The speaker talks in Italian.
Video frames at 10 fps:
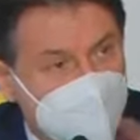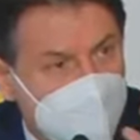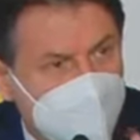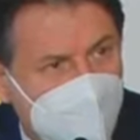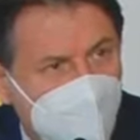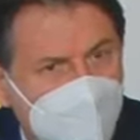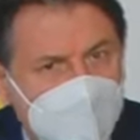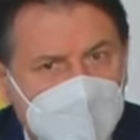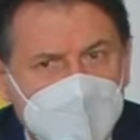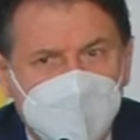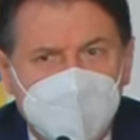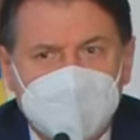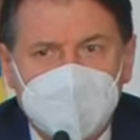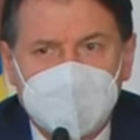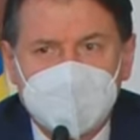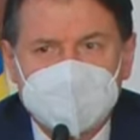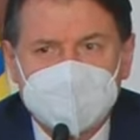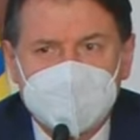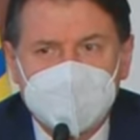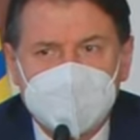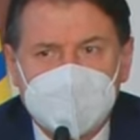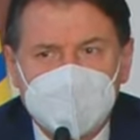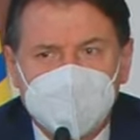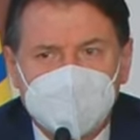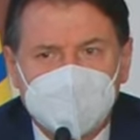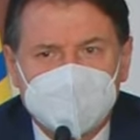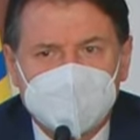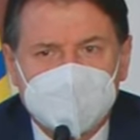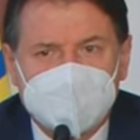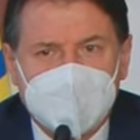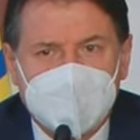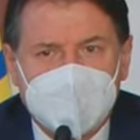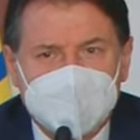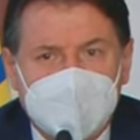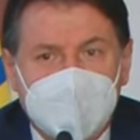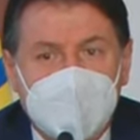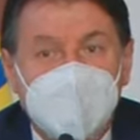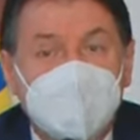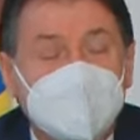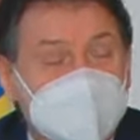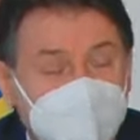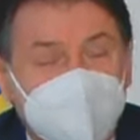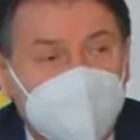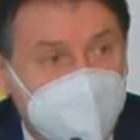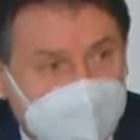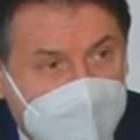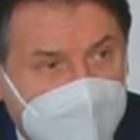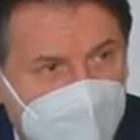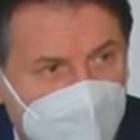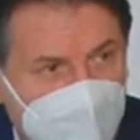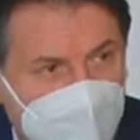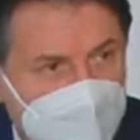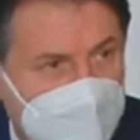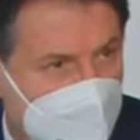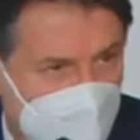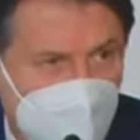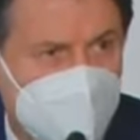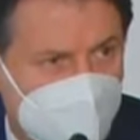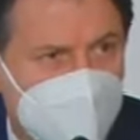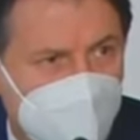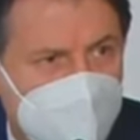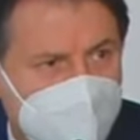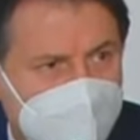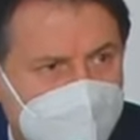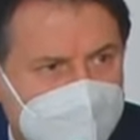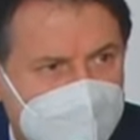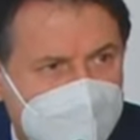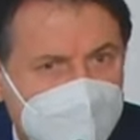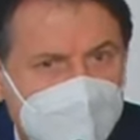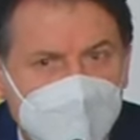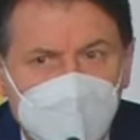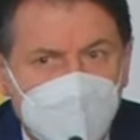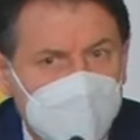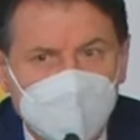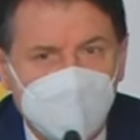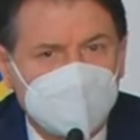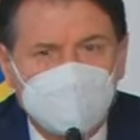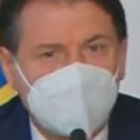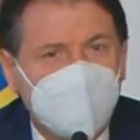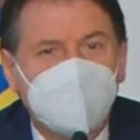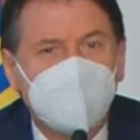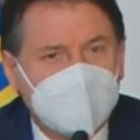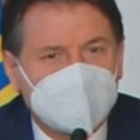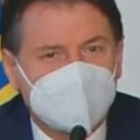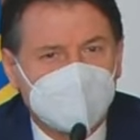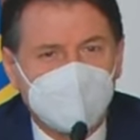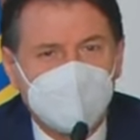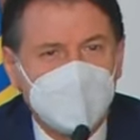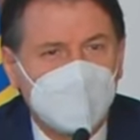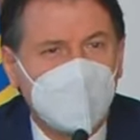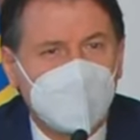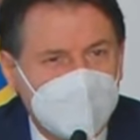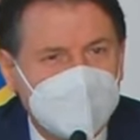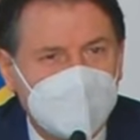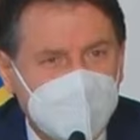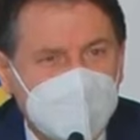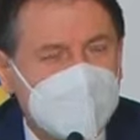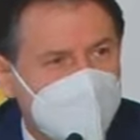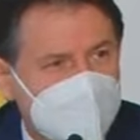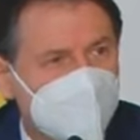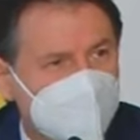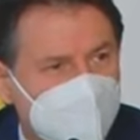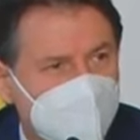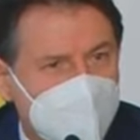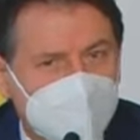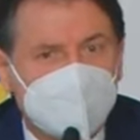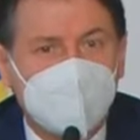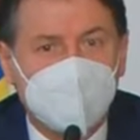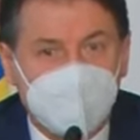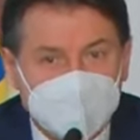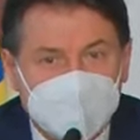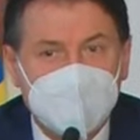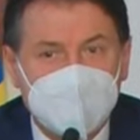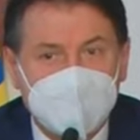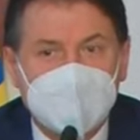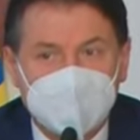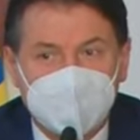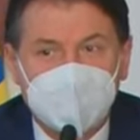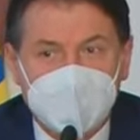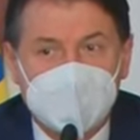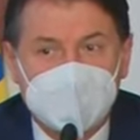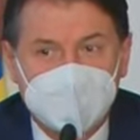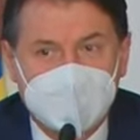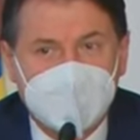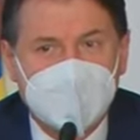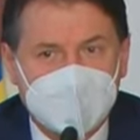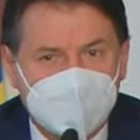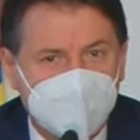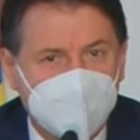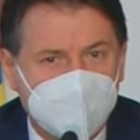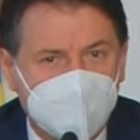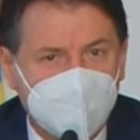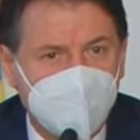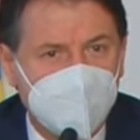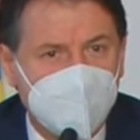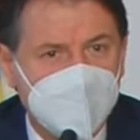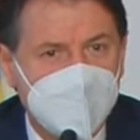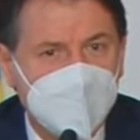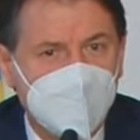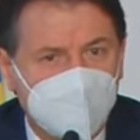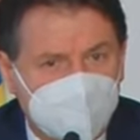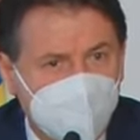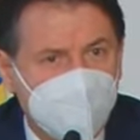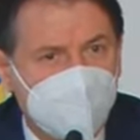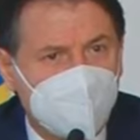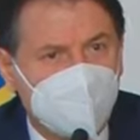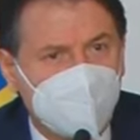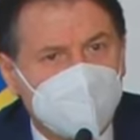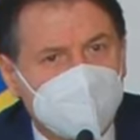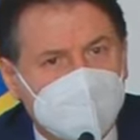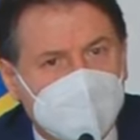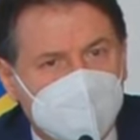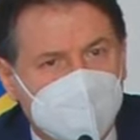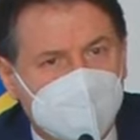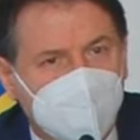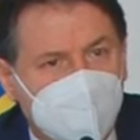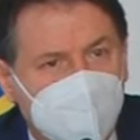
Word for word: dovremmo poter essere in grado di presentare già a metà febbraio il nostro recovery plan. Quindi non sono affatto qui a dire che va tutto bene, sto a dire che dobbiamo accelerare la ragione per cui ho subito sollecitato dei